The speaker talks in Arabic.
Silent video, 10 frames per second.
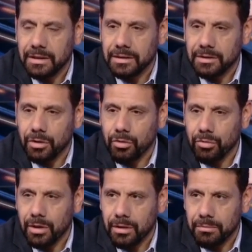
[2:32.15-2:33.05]
ان
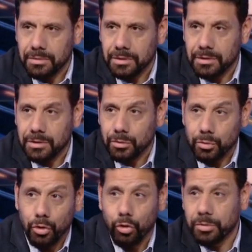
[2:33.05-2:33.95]
هو
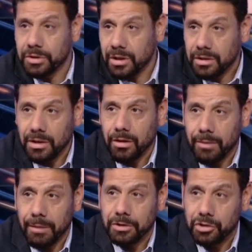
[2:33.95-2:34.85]
بيروح وبيضيع
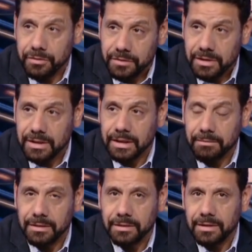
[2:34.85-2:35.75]
ومحمد شريف نزل كمان